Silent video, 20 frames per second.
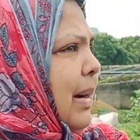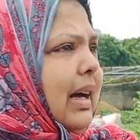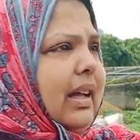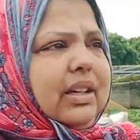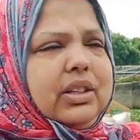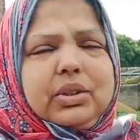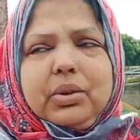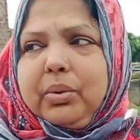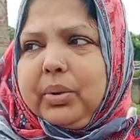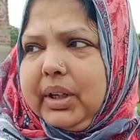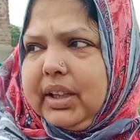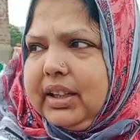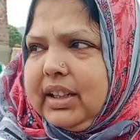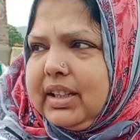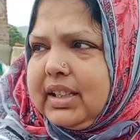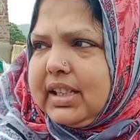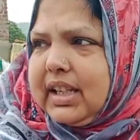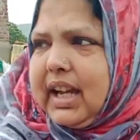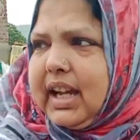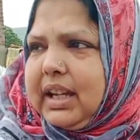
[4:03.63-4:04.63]
बारिश हुई
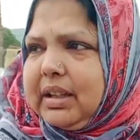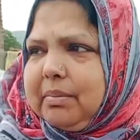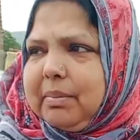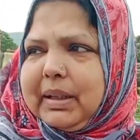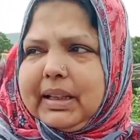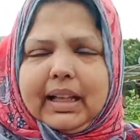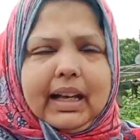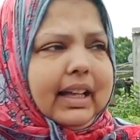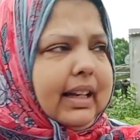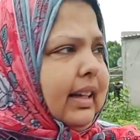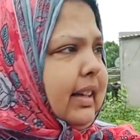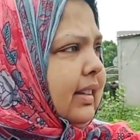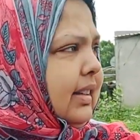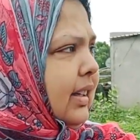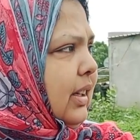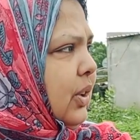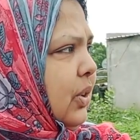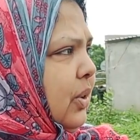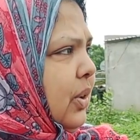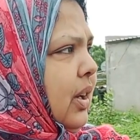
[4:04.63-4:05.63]
थी शायद बता रही
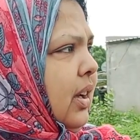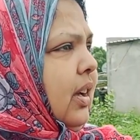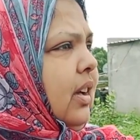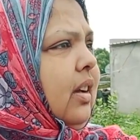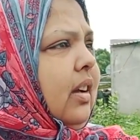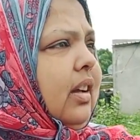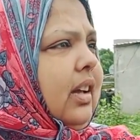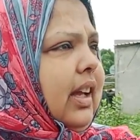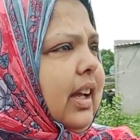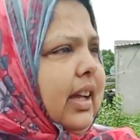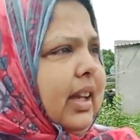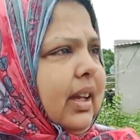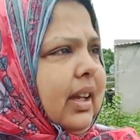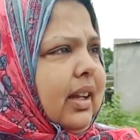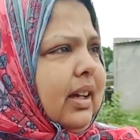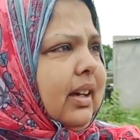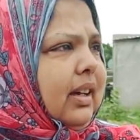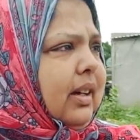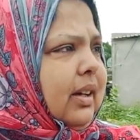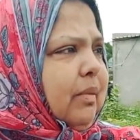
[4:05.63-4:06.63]
थी लोग लेकिन